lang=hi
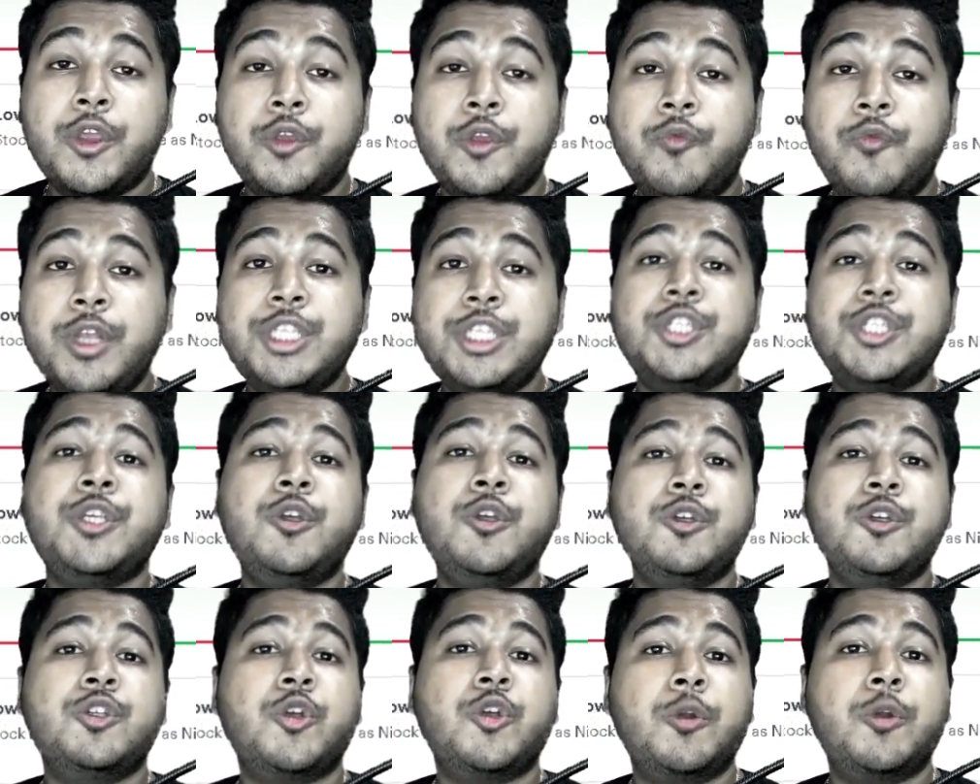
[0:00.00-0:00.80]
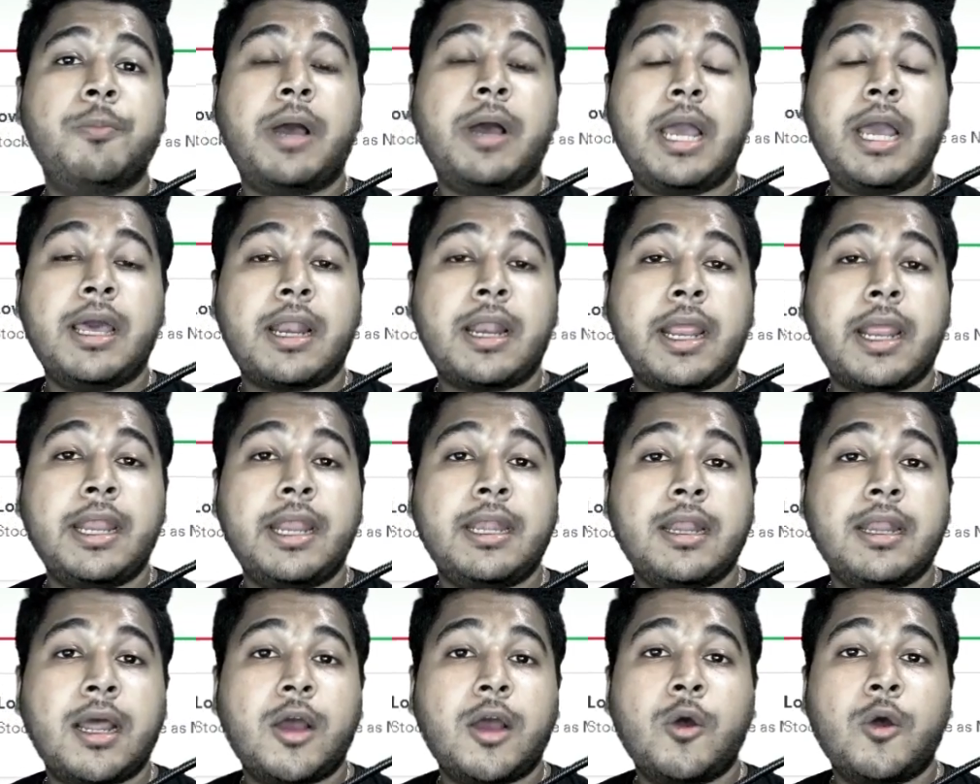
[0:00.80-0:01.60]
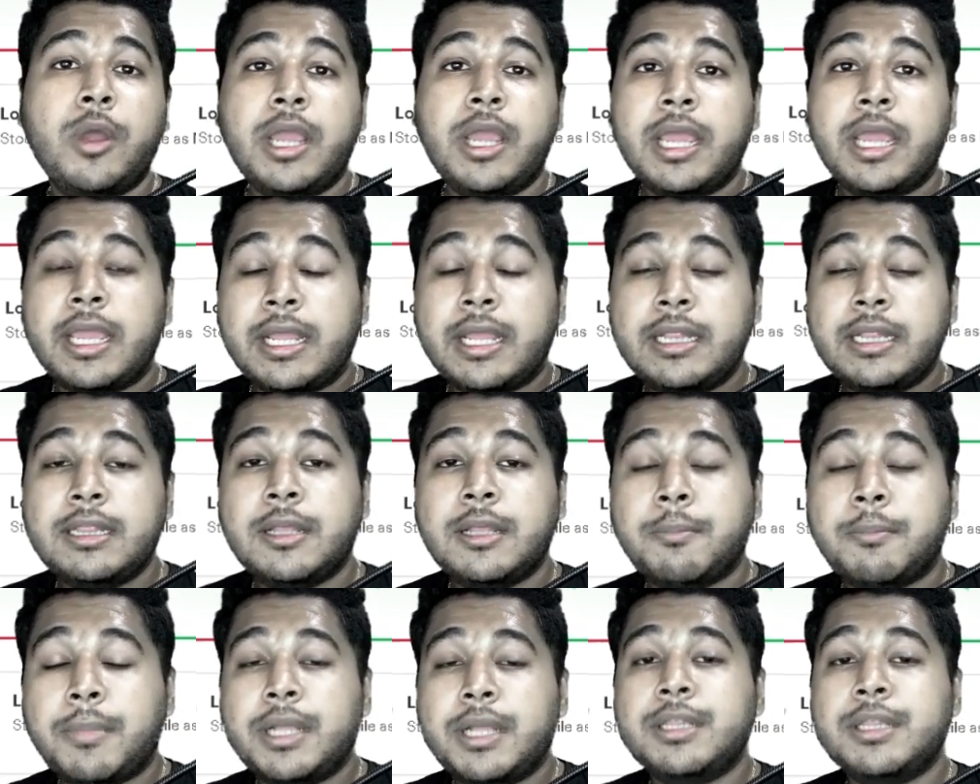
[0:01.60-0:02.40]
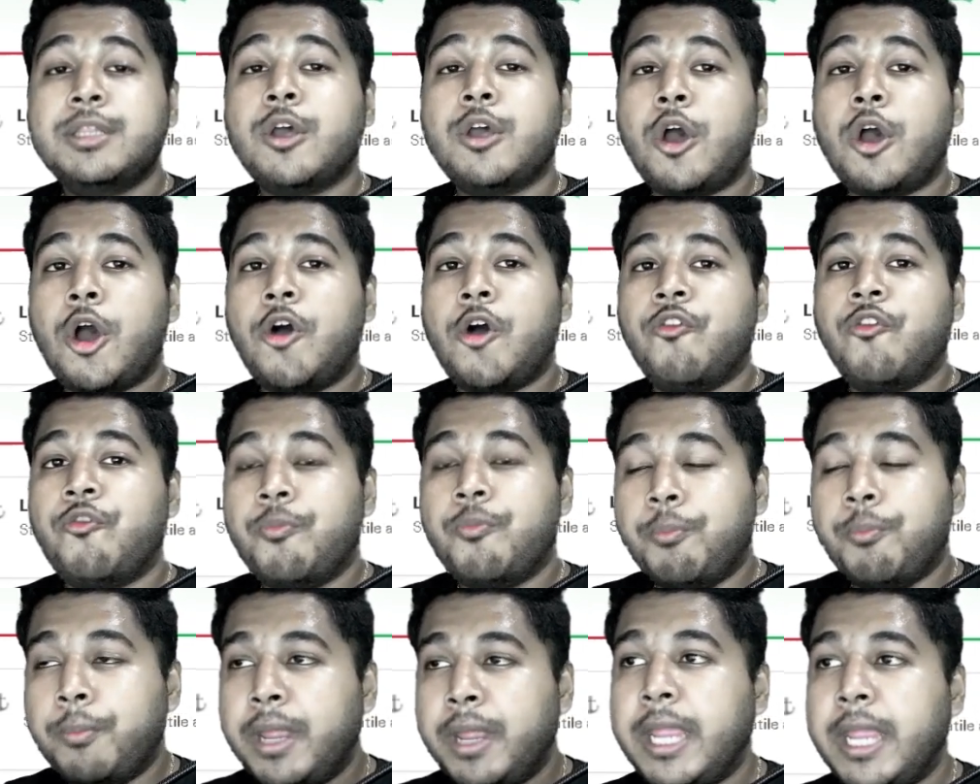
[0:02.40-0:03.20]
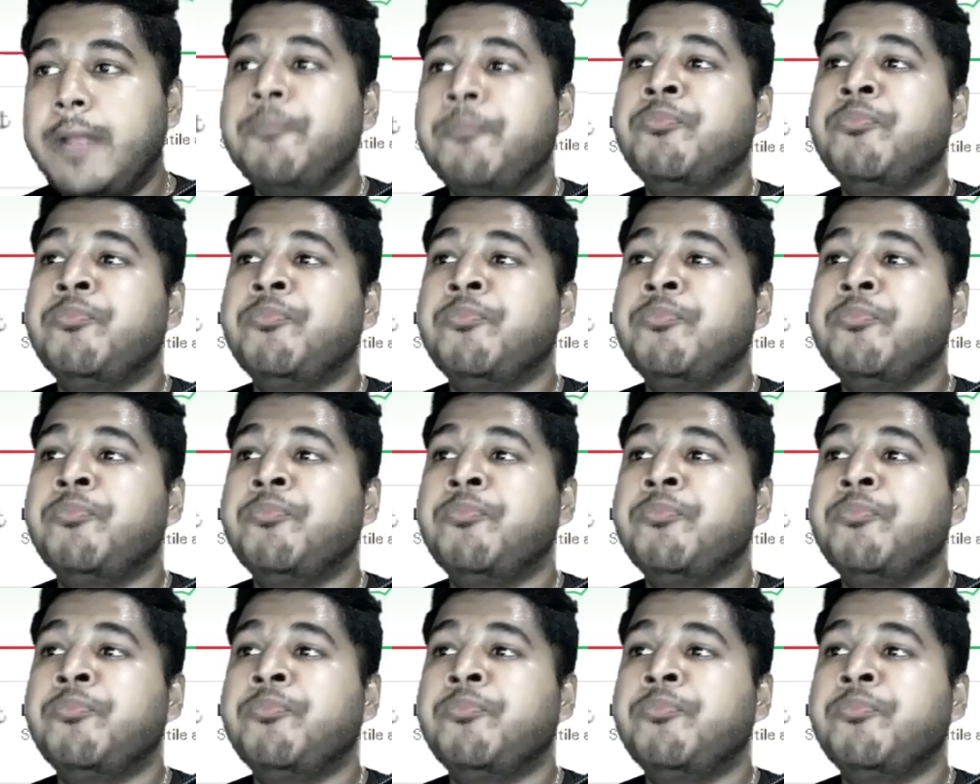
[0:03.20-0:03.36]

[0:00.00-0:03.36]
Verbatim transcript: विच यू शुड बाय राइट नाउ इन द मंथ ऑफ मे